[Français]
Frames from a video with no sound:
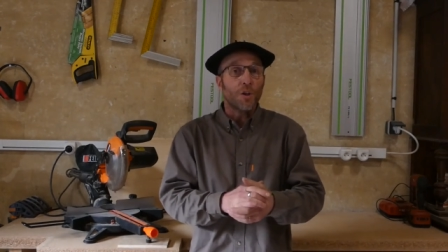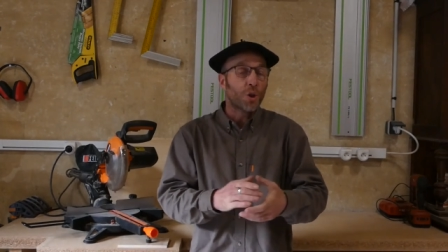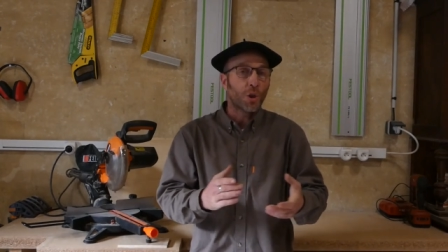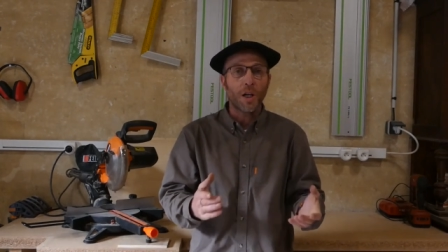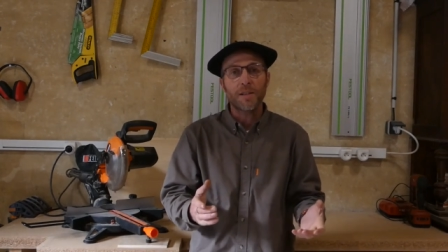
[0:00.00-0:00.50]

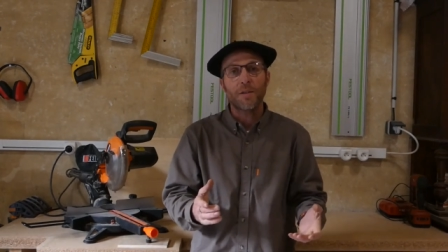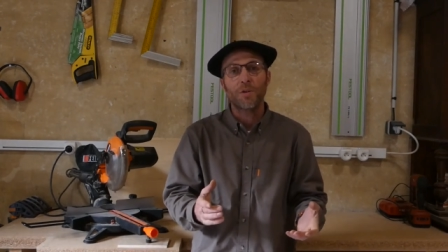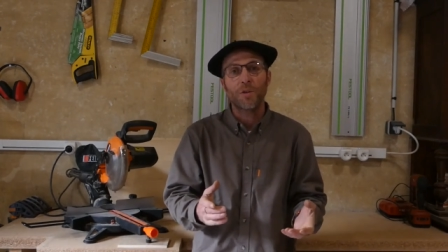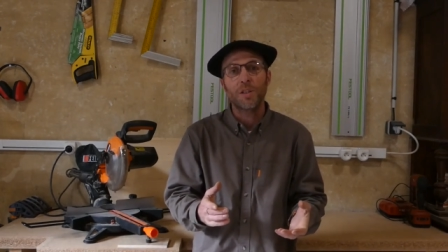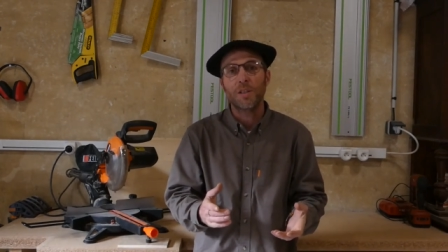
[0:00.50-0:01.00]
Je reste à
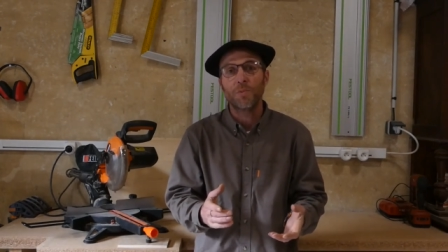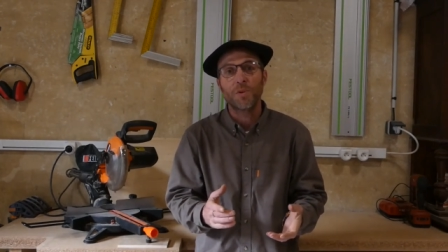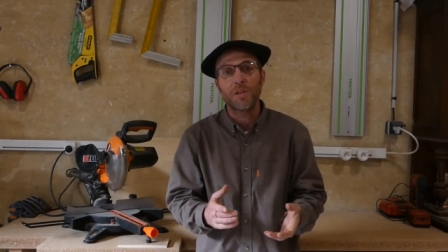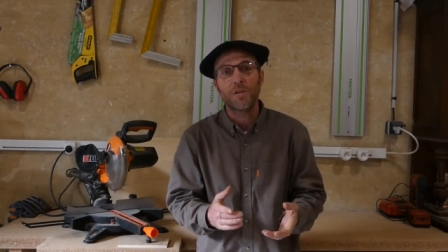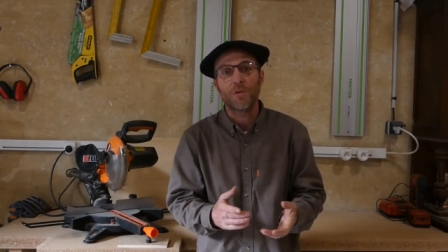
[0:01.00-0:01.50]
votre
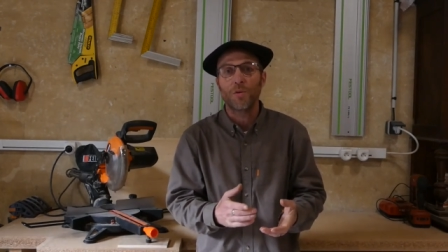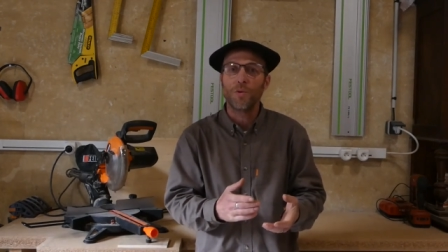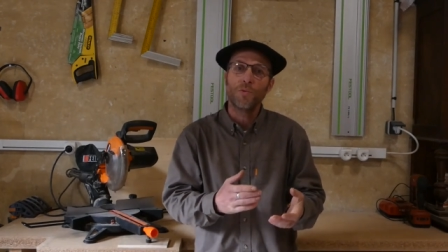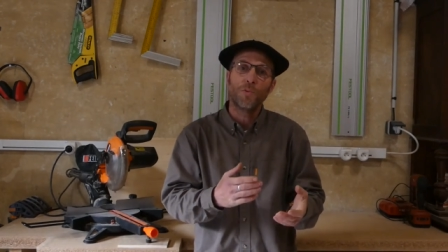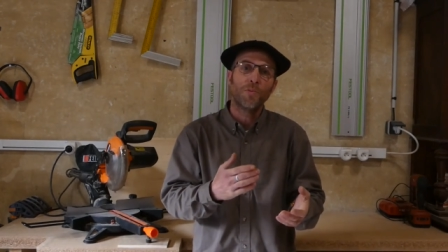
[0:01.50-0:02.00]

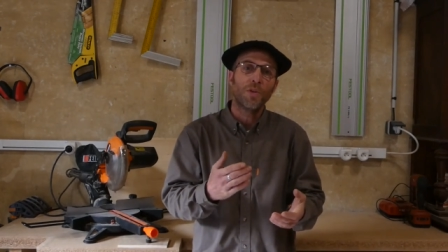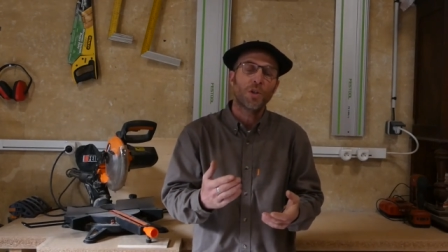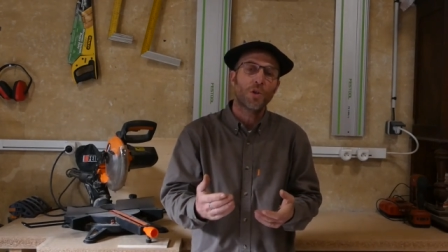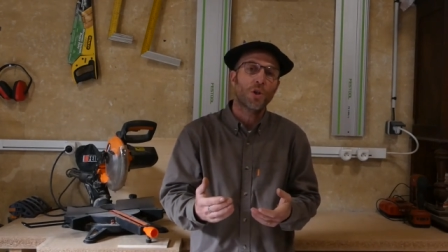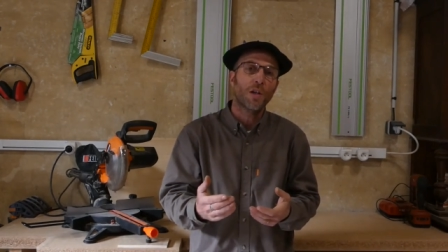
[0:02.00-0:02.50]
disposition. Vous pouvez
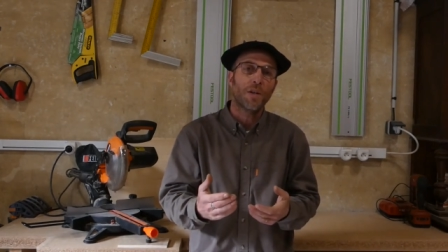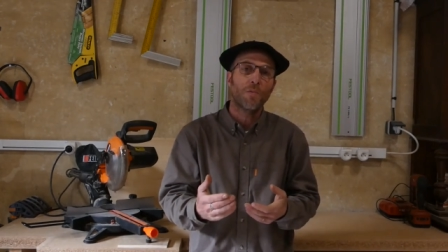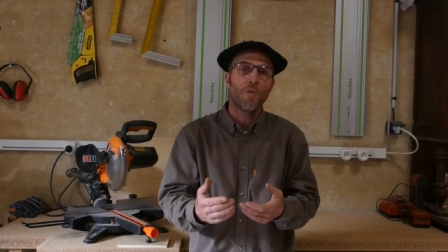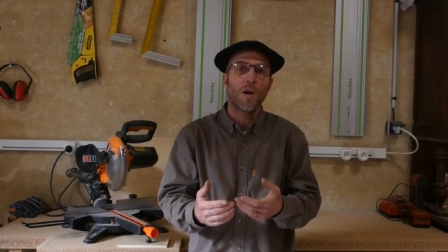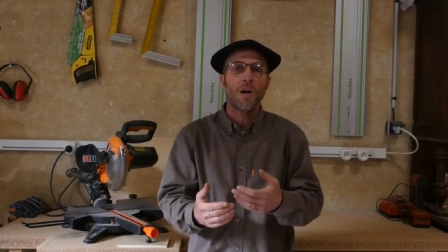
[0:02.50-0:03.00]
échanger avec
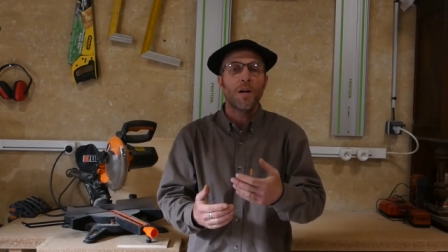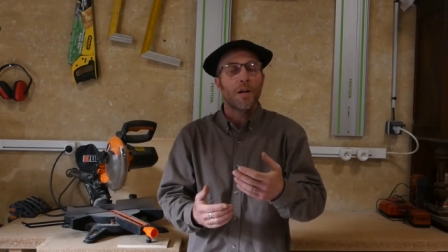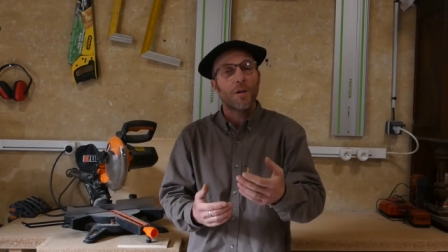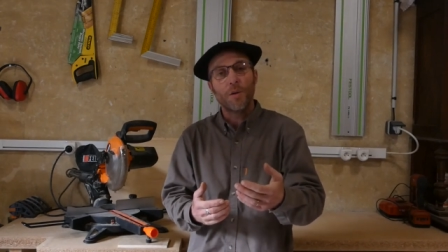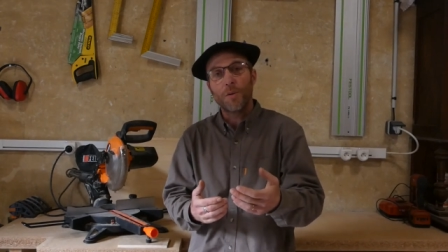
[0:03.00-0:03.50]
moi
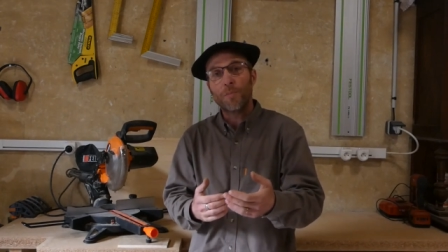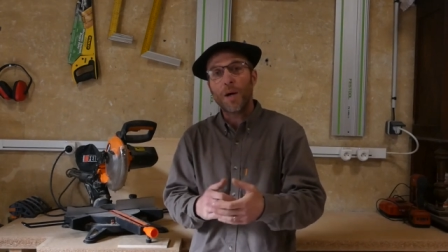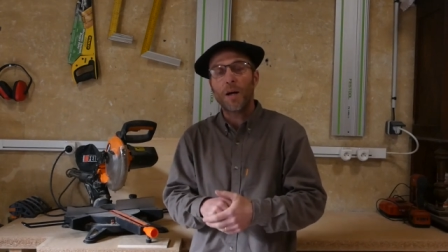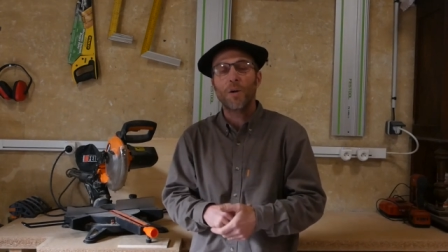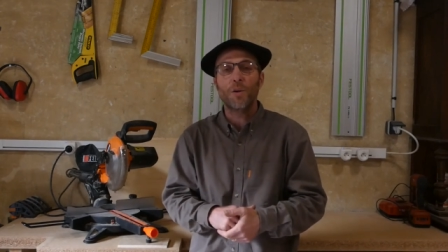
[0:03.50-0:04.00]
euh,
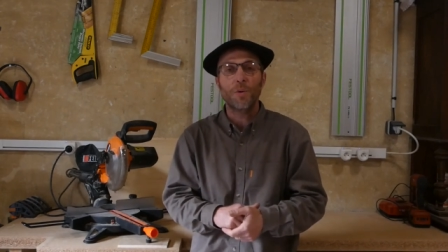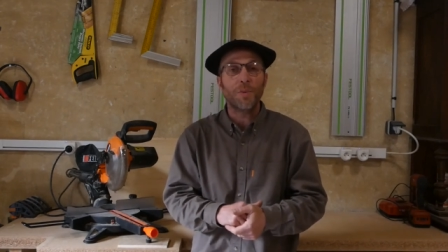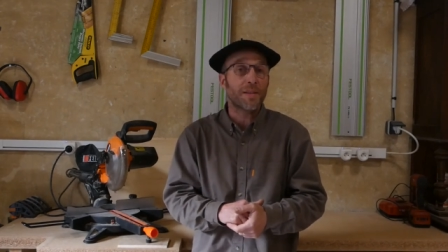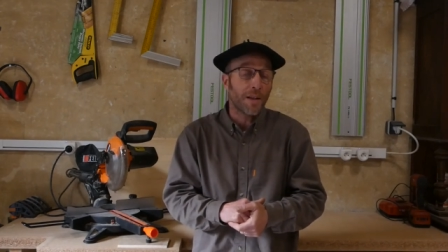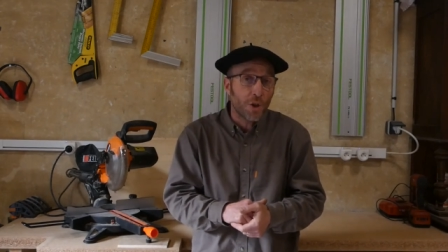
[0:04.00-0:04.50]
par euh,
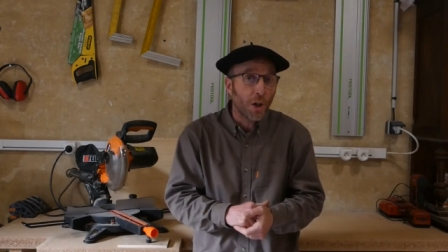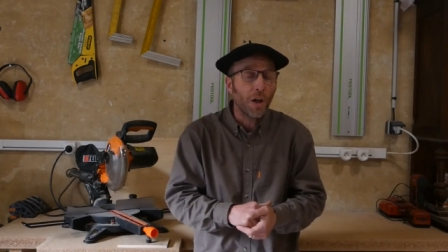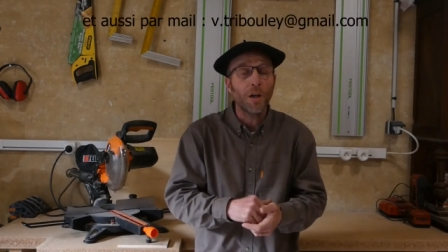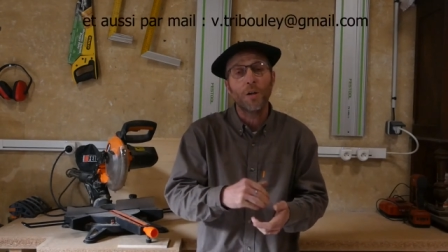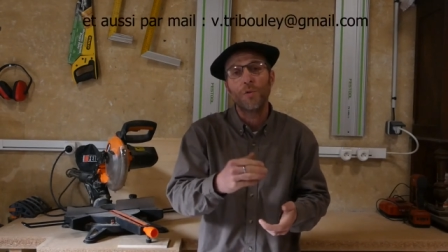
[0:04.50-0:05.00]
Messenger,
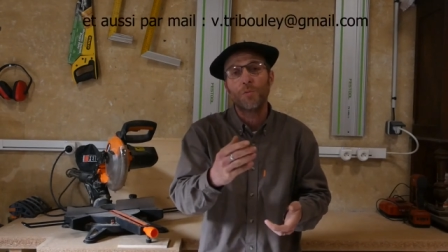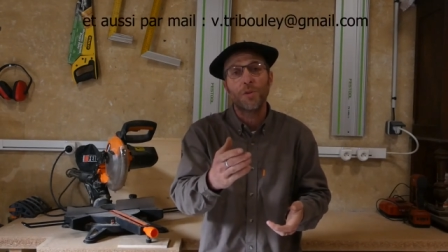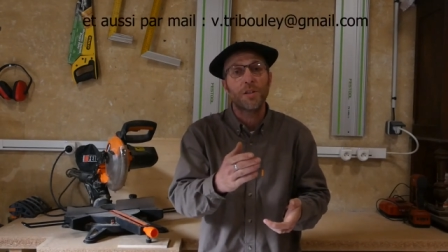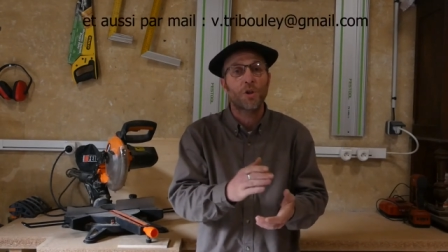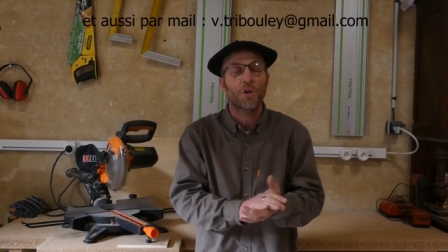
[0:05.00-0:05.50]
vous
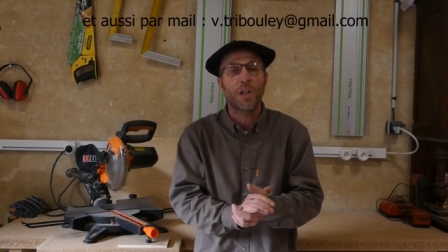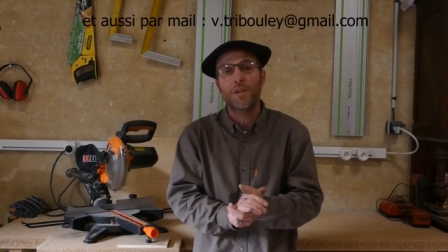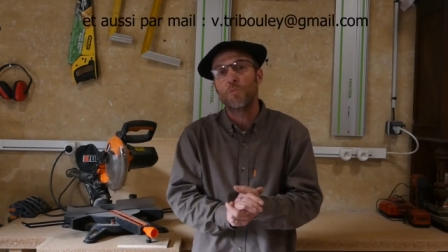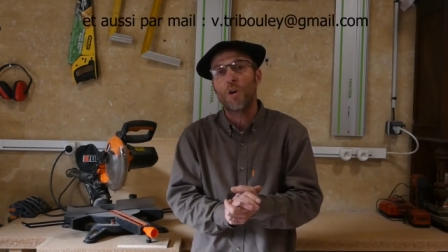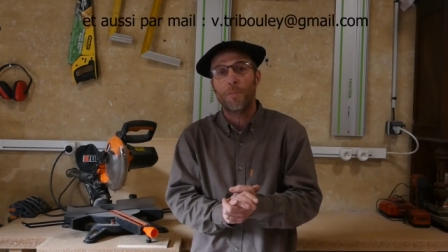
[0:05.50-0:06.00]
pouvez échanger
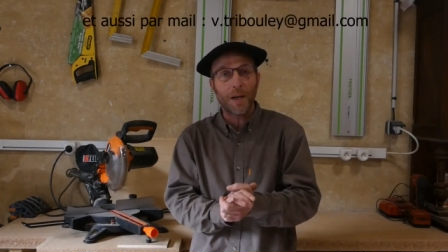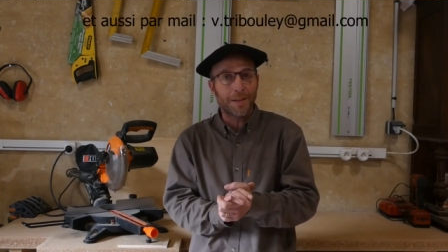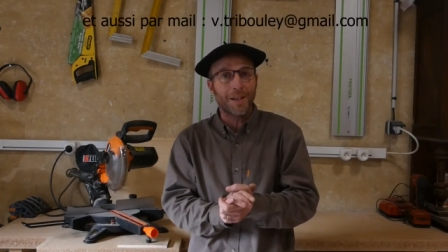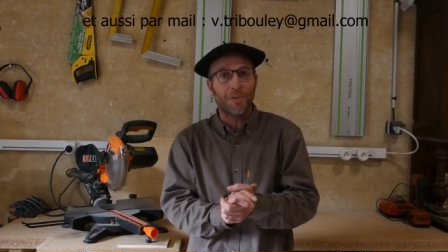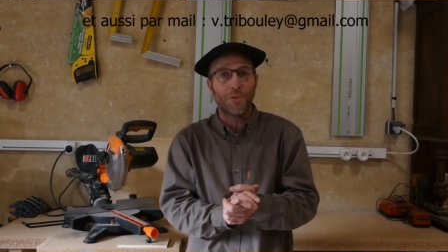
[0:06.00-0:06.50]
avec moi par
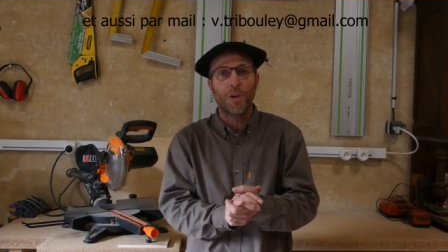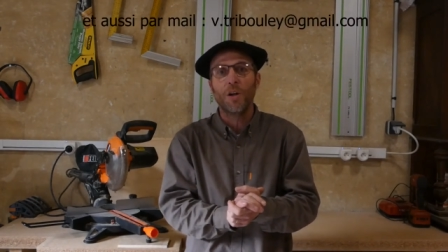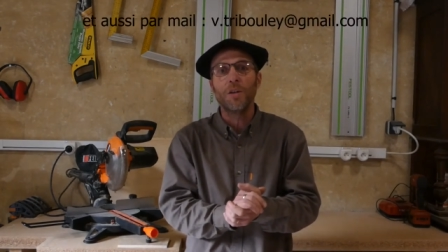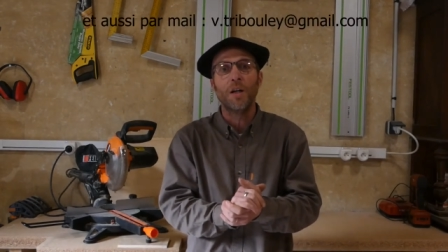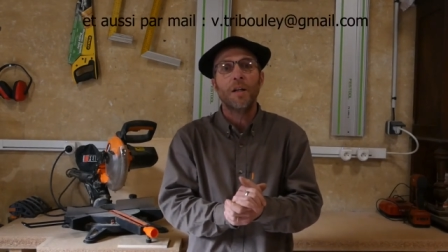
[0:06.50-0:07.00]

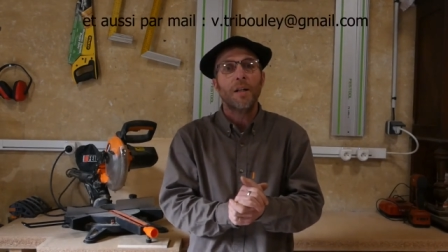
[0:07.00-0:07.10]
téléphone,